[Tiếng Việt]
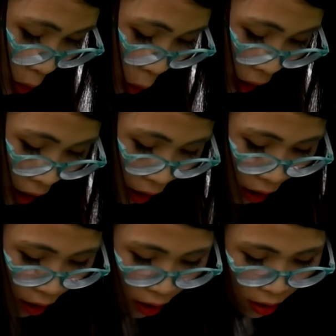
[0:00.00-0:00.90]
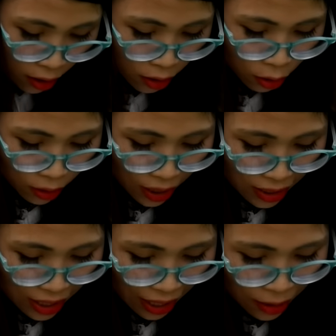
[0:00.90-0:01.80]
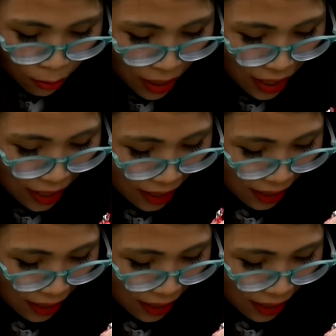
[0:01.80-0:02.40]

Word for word: wow thuận rất là thích ăn xúc xích